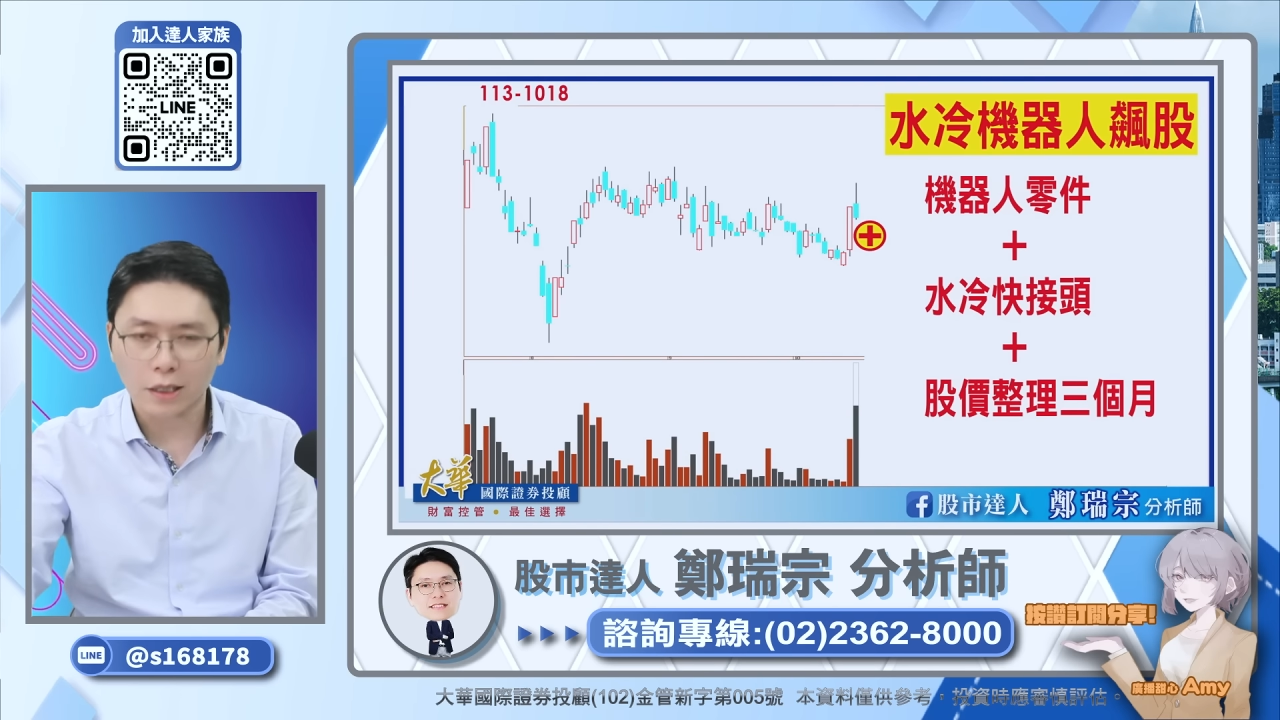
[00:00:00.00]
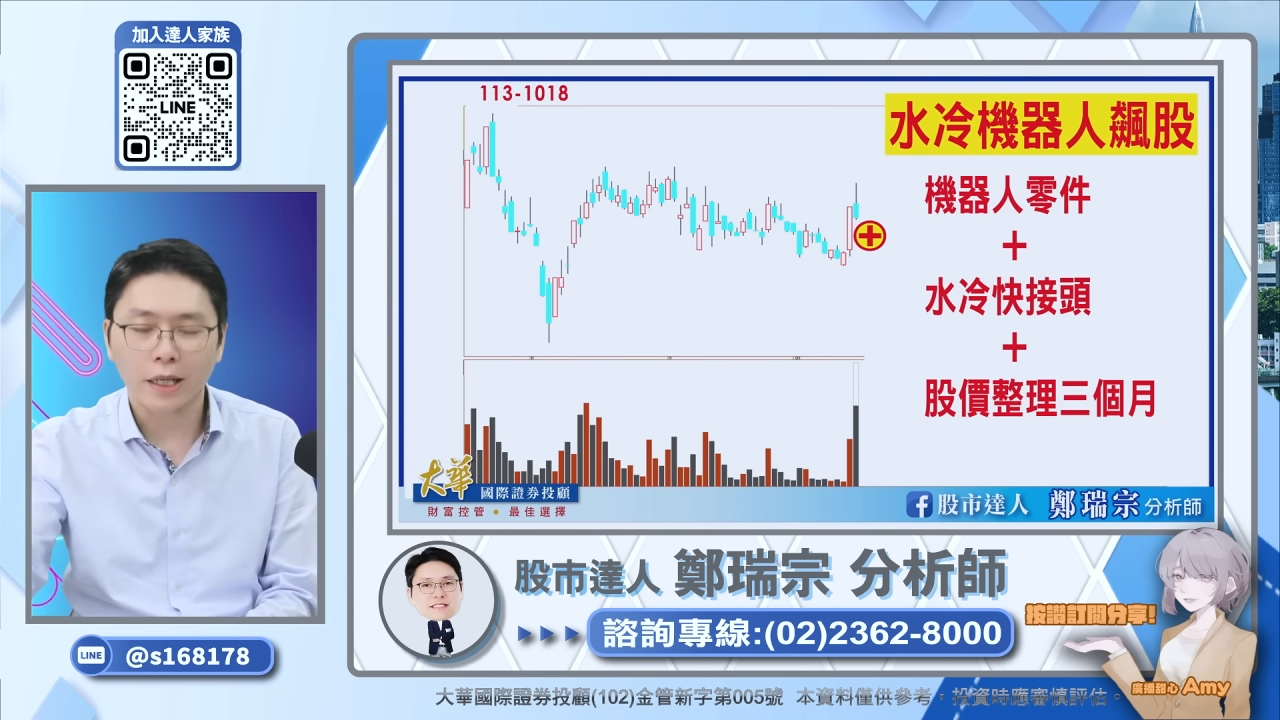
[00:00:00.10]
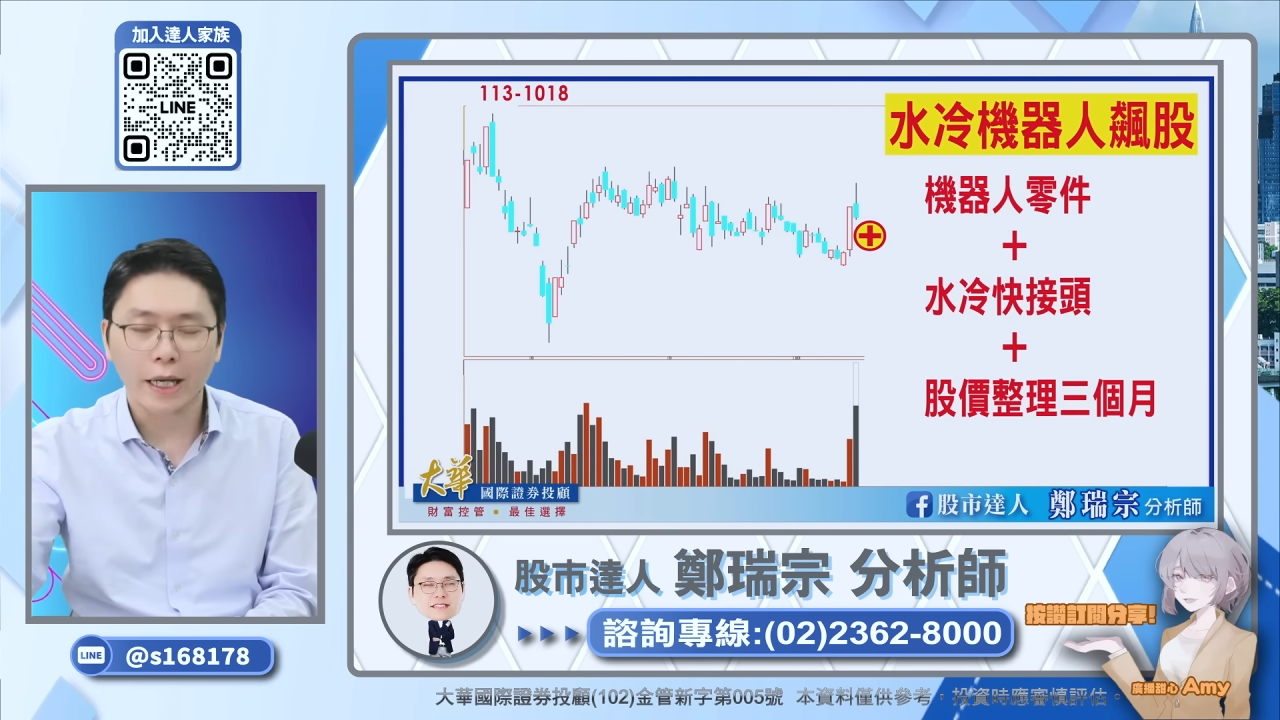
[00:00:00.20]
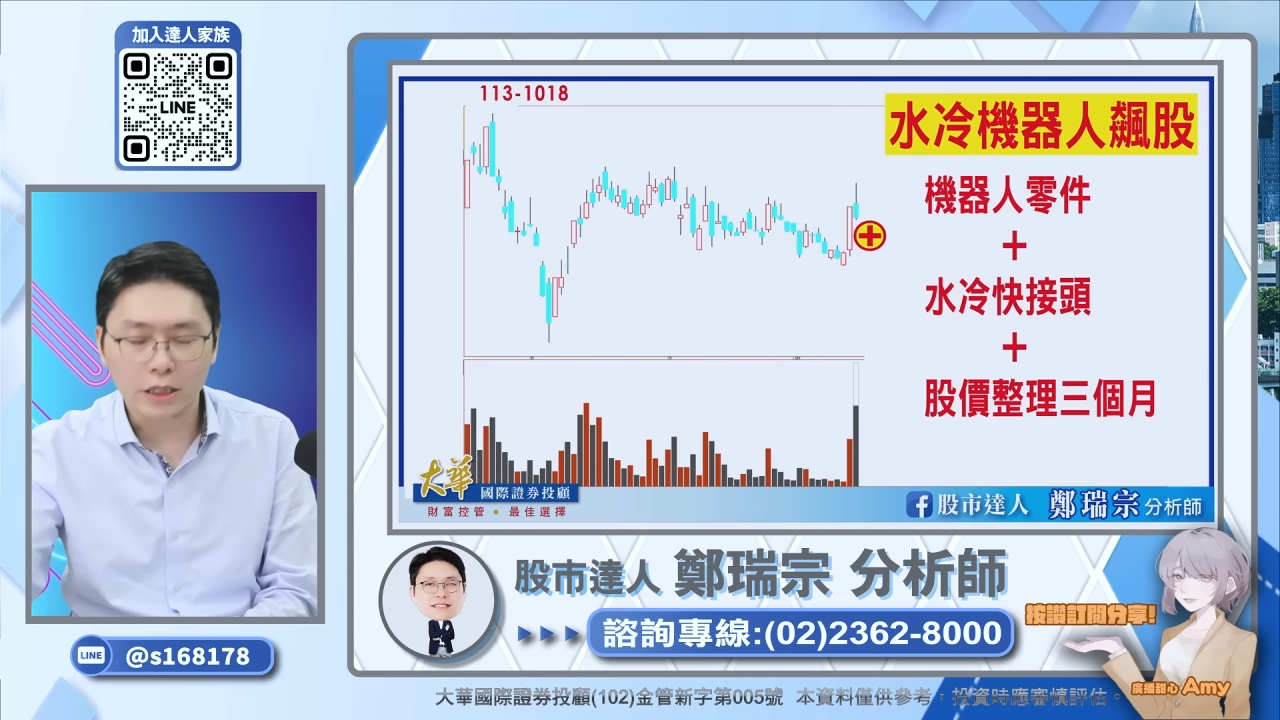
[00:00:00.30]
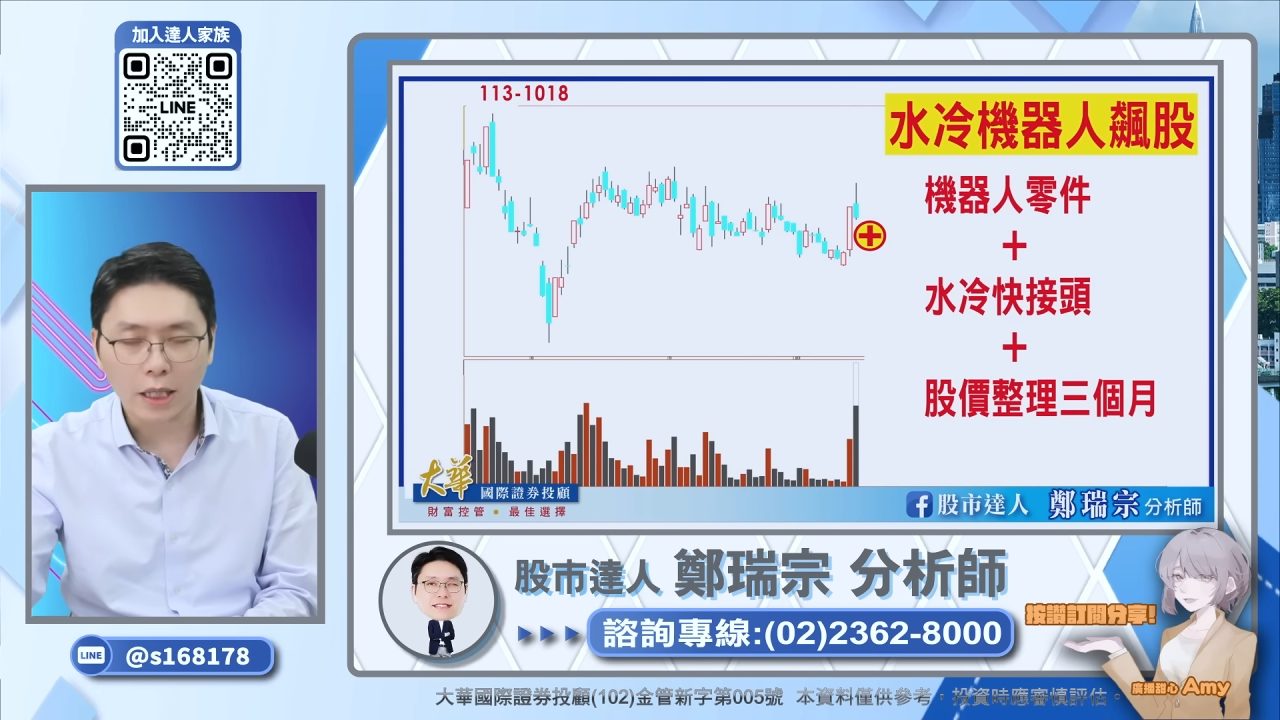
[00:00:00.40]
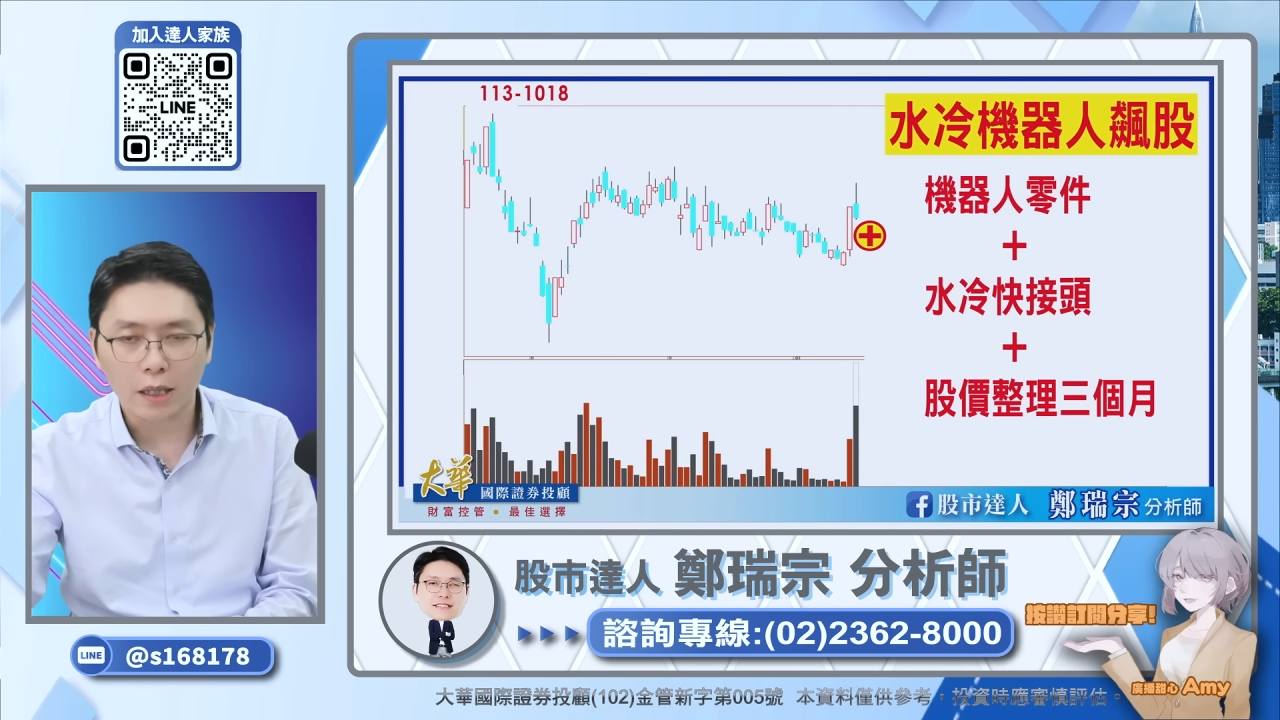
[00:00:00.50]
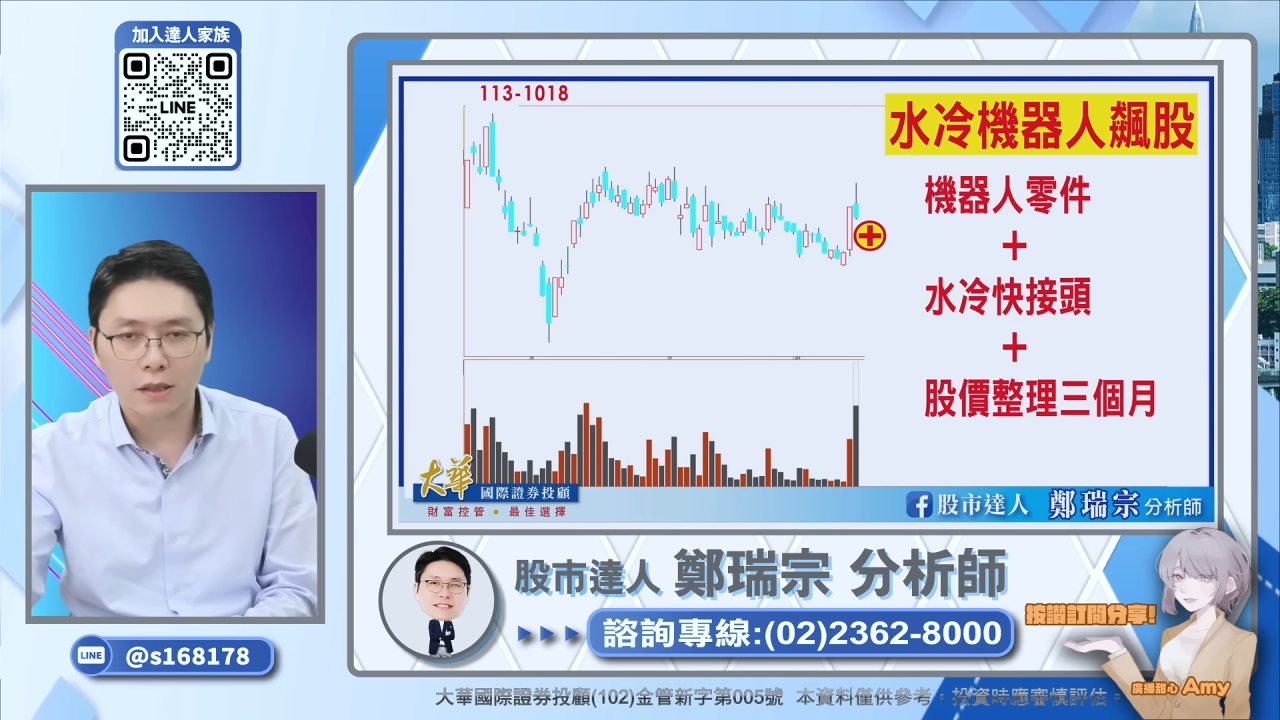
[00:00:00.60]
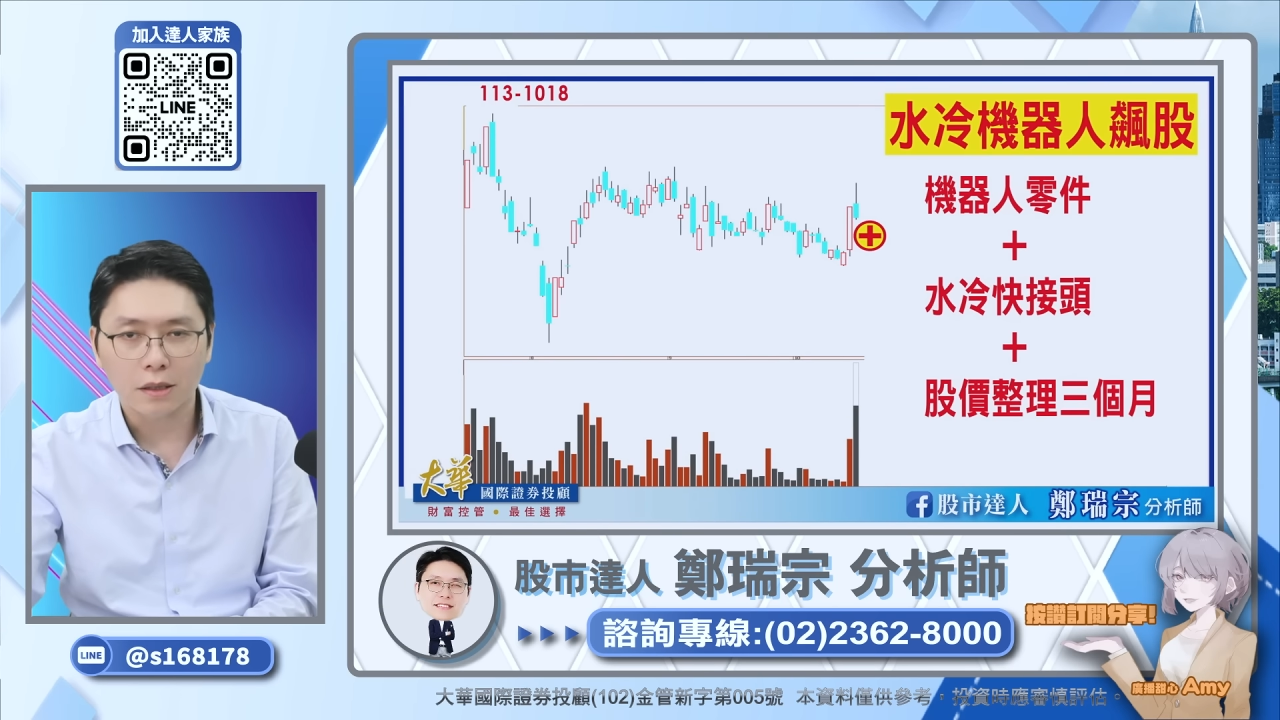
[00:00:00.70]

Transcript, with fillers: 太强了。